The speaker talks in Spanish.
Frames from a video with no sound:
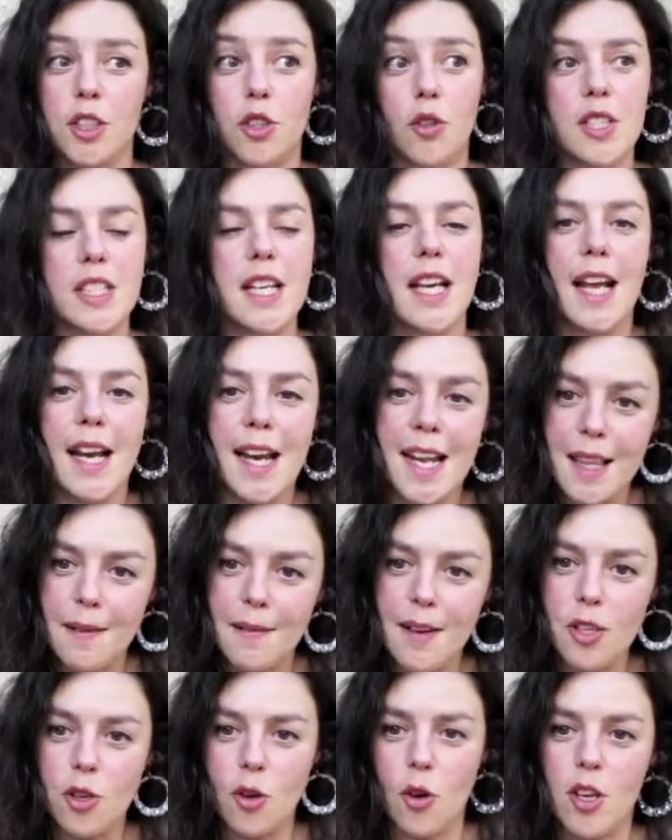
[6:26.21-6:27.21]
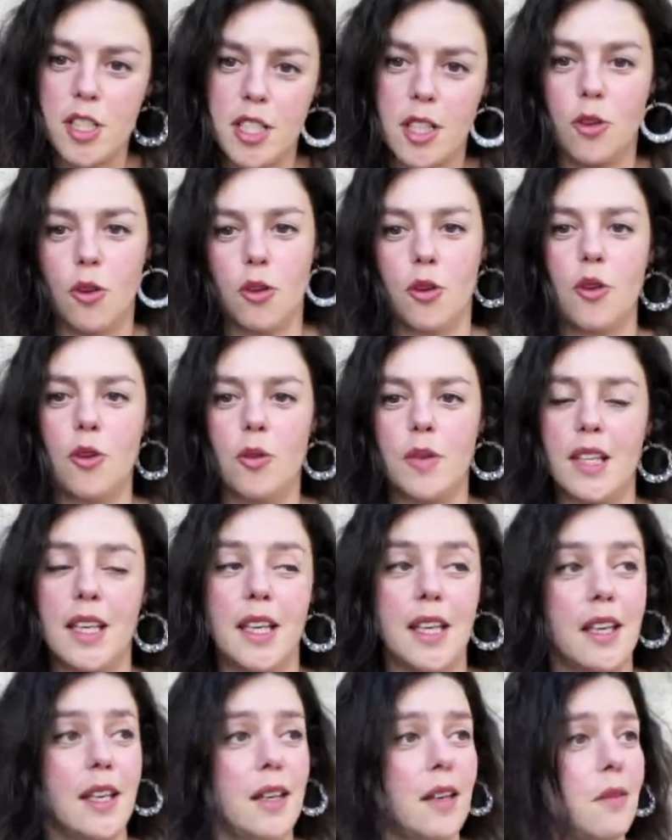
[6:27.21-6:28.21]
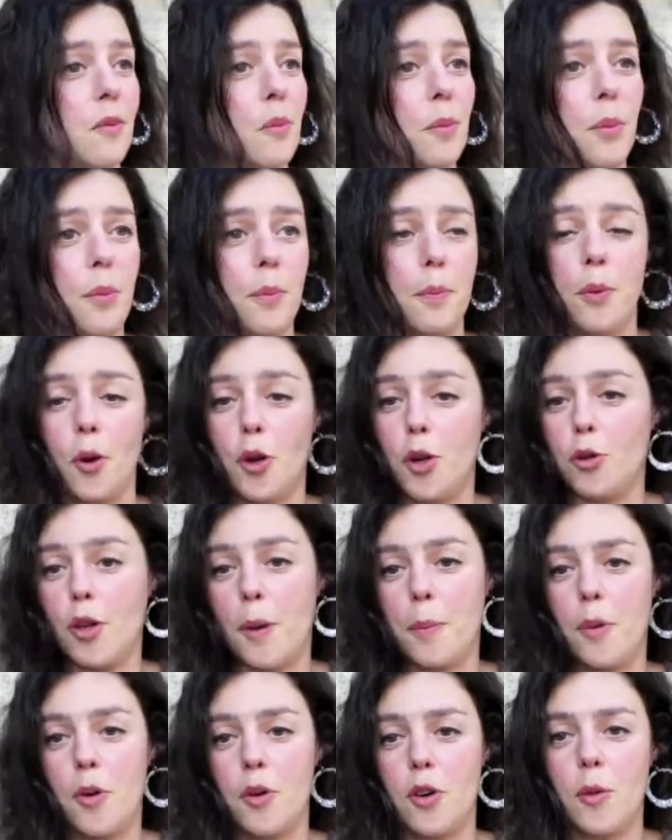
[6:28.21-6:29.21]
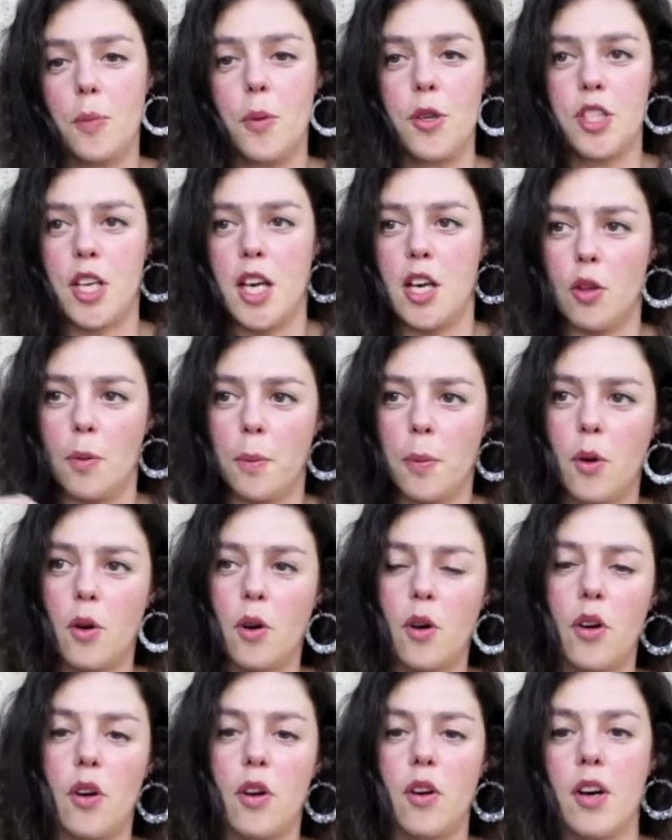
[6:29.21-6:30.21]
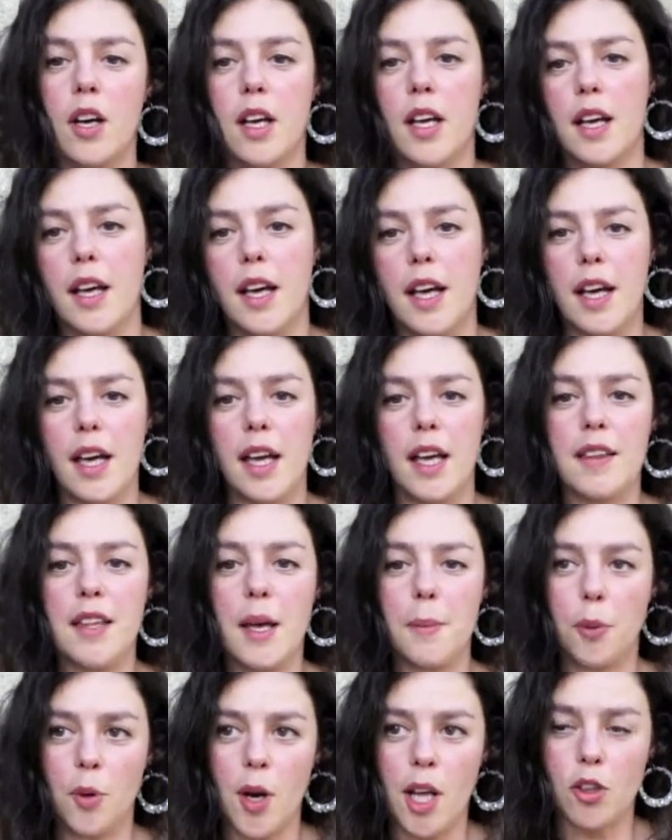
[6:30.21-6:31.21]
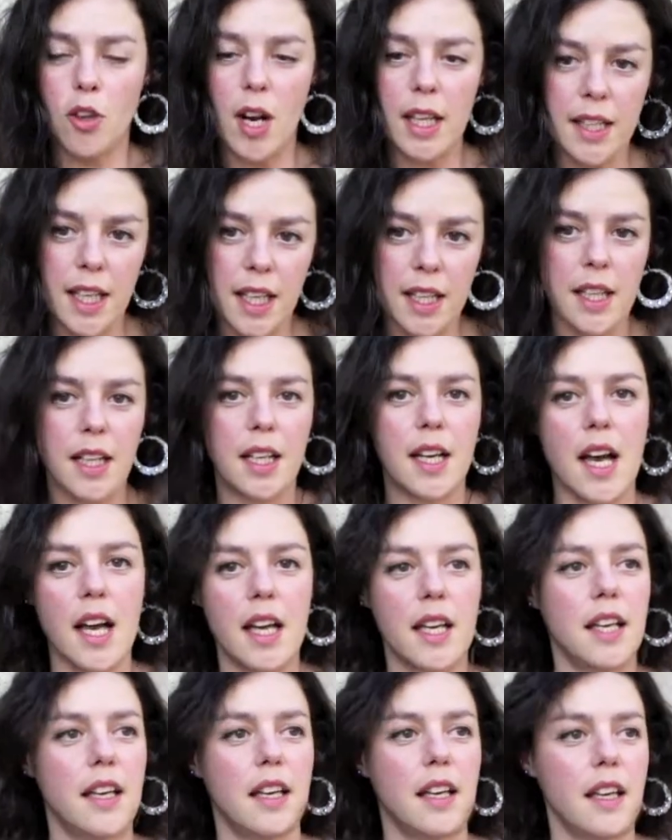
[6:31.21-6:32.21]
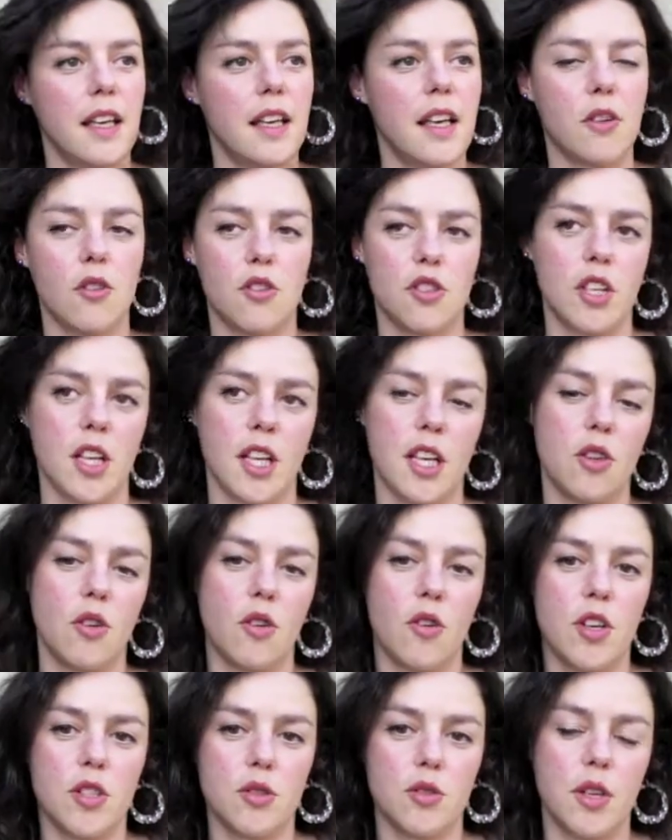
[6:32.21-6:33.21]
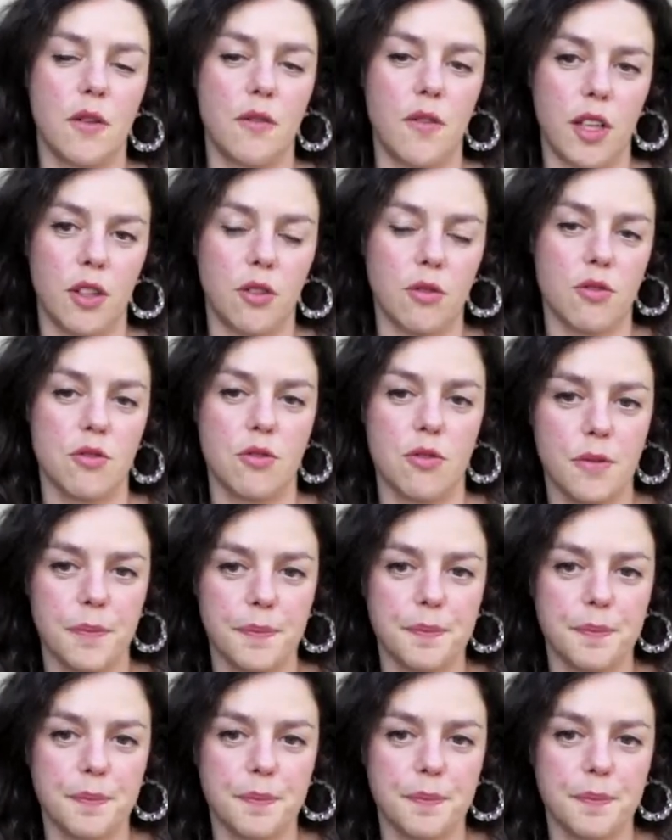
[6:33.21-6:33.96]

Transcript: Entonces le daba yo ese tono y poquito a poco pues he ido un poco eh, depurando la técnica y, he conseguido esos efectos.